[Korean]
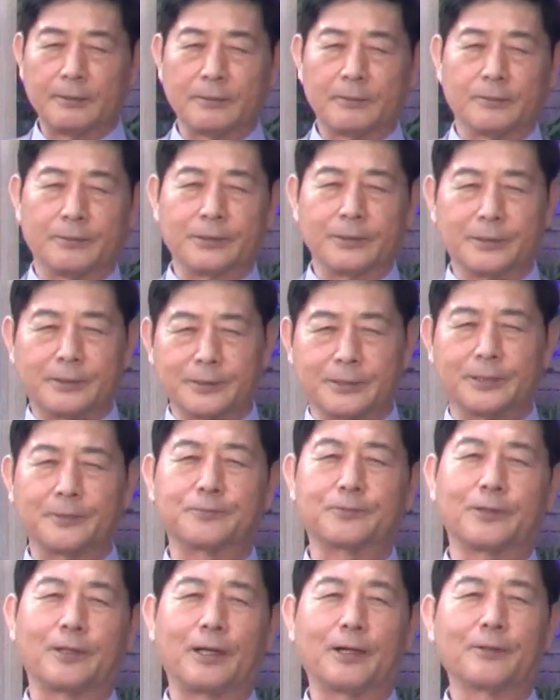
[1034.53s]

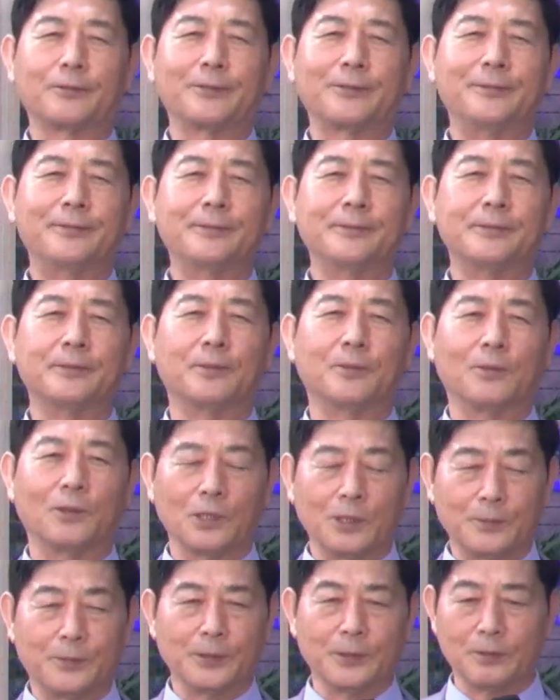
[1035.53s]
월드컵도 하고
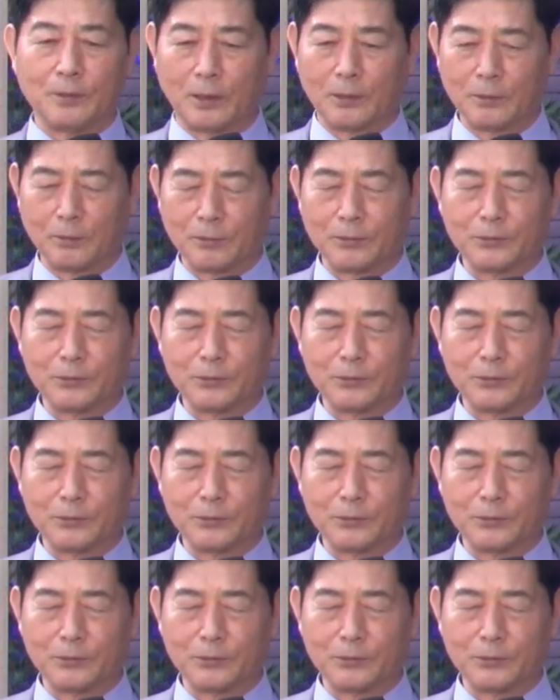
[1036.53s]
올림픽도 한다고